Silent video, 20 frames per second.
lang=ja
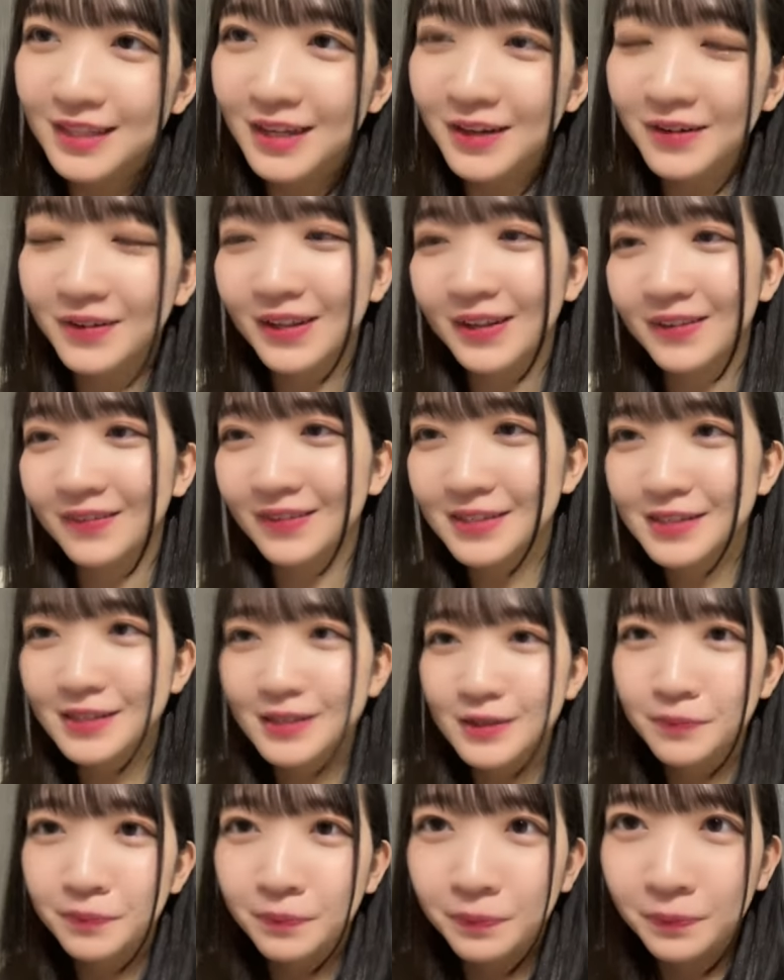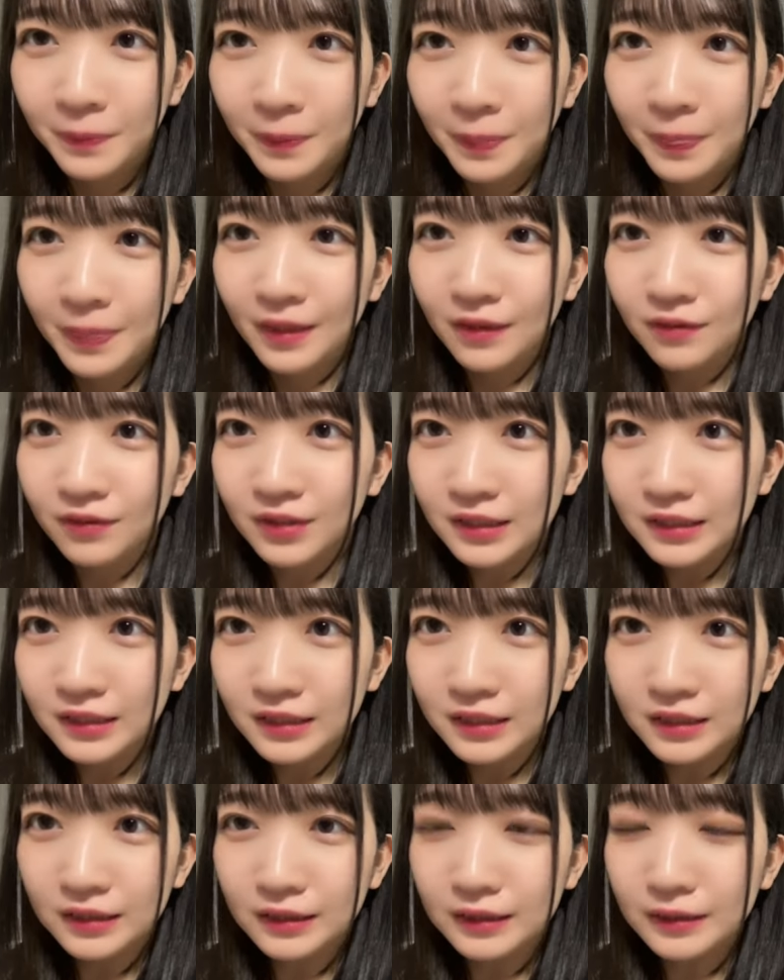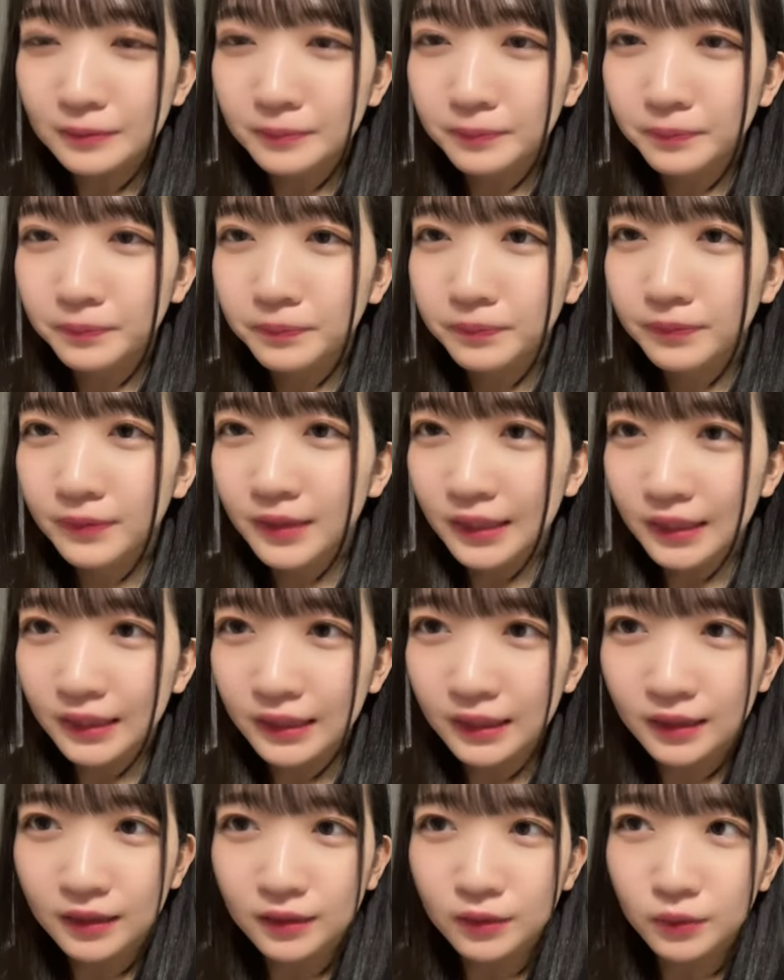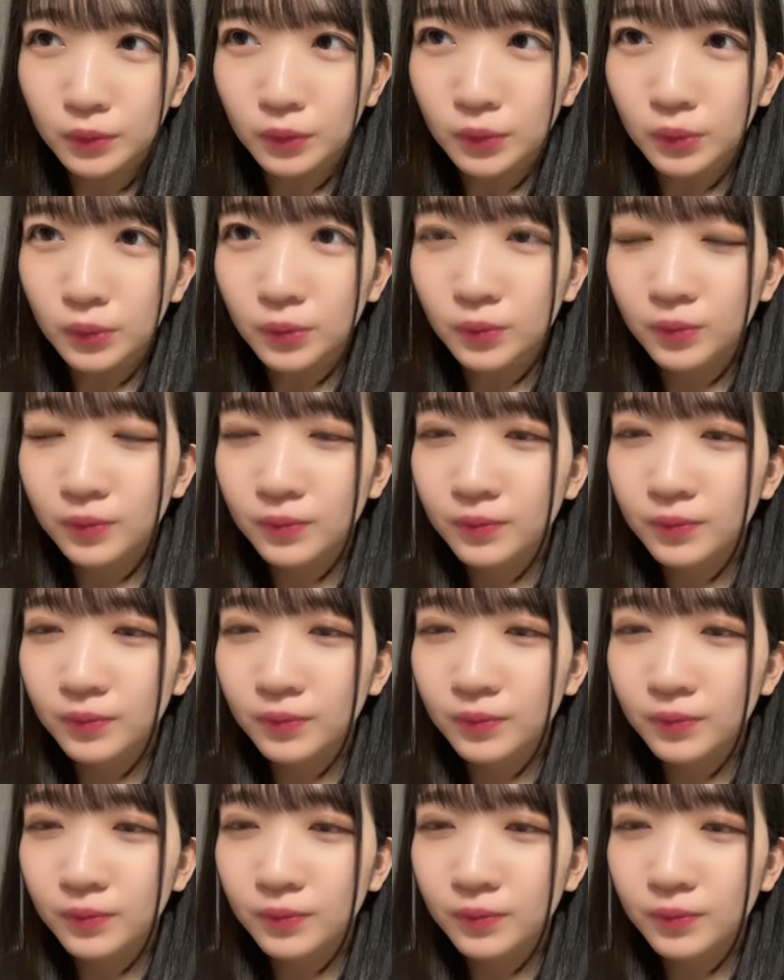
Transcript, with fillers: 最後になります嬉しいありがとう